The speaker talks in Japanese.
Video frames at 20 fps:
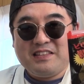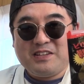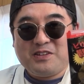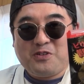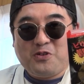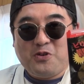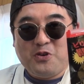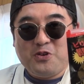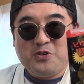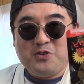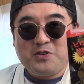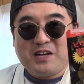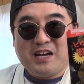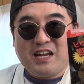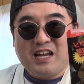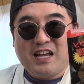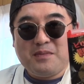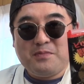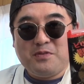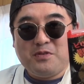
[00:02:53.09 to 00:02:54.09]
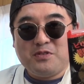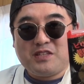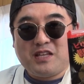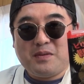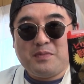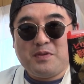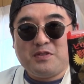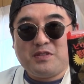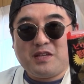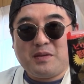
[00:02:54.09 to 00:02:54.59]
で、こういう辛いもんを
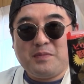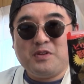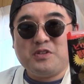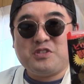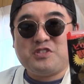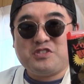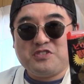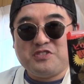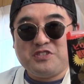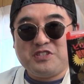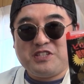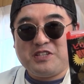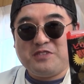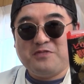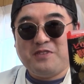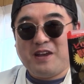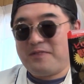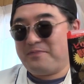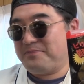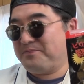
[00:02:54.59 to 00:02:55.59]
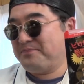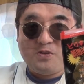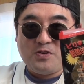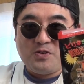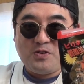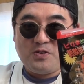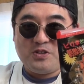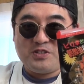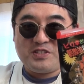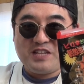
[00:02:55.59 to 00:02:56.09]
食べるための必需品は、
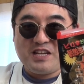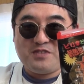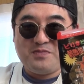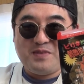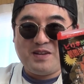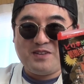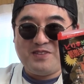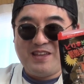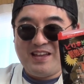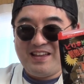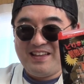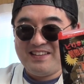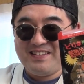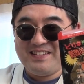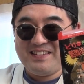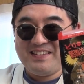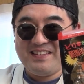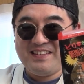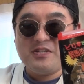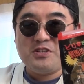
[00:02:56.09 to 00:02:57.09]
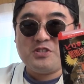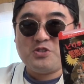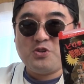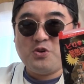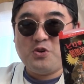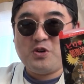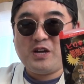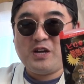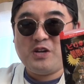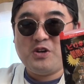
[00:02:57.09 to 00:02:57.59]
このザクマグね、
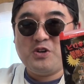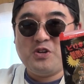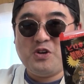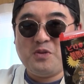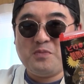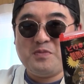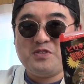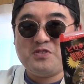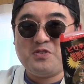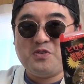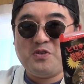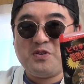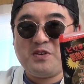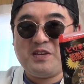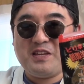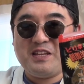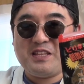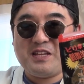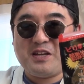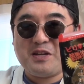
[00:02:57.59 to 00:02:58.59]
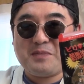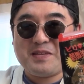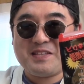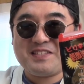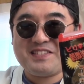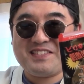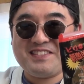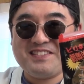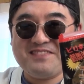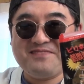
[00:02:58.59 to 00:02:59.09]
消化用の水を入れてありま
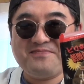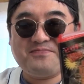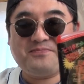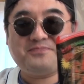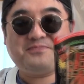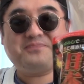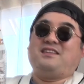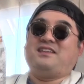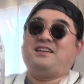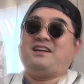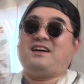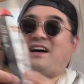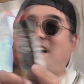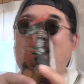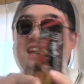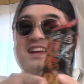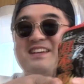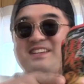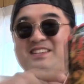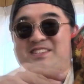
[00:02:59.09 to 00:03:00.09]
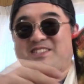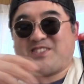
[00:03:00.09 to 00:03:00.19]
す。はい。